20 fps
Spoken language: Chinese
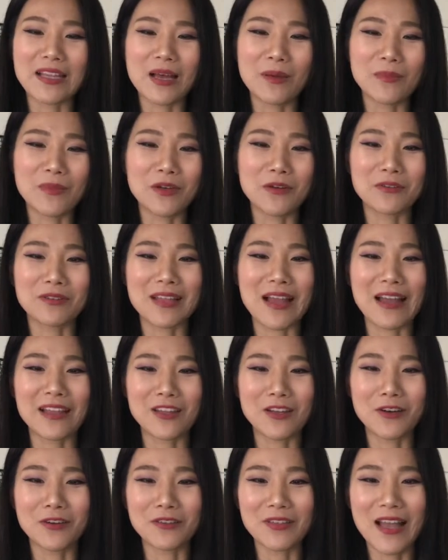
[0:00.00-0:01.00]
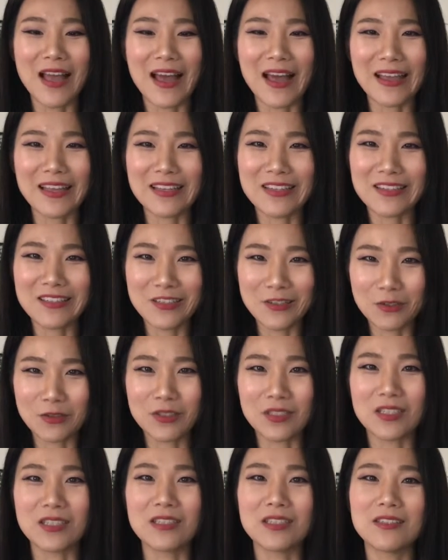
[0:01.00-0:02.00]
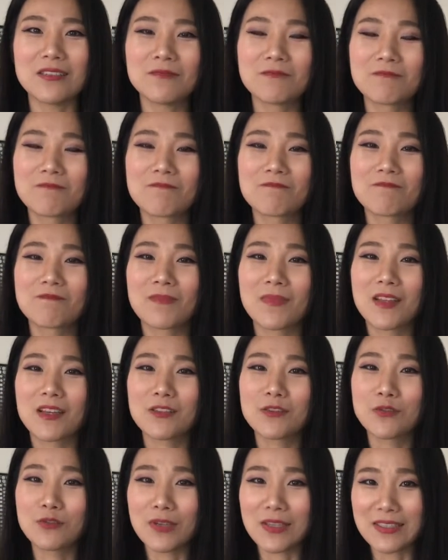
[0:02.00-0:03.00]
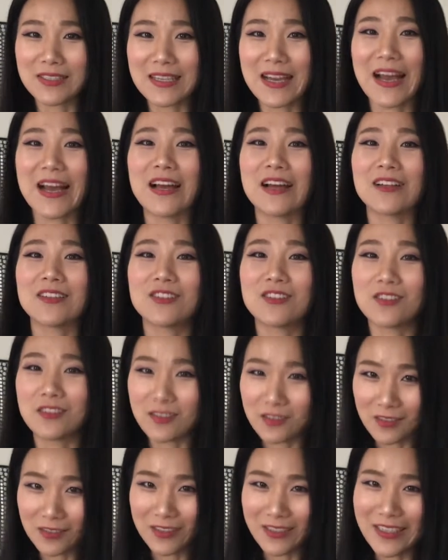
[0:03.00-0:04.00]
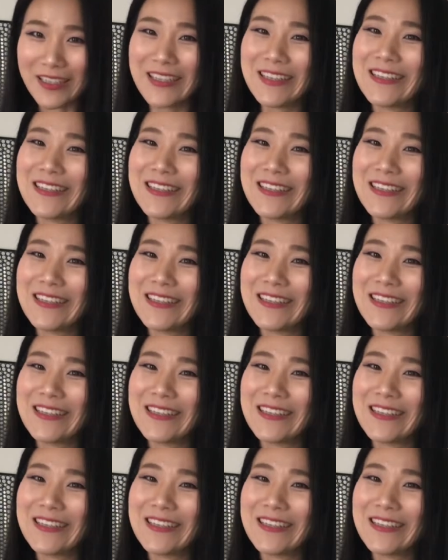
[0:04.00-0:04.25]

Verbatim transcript: 它没有达到它应有的最佳职责。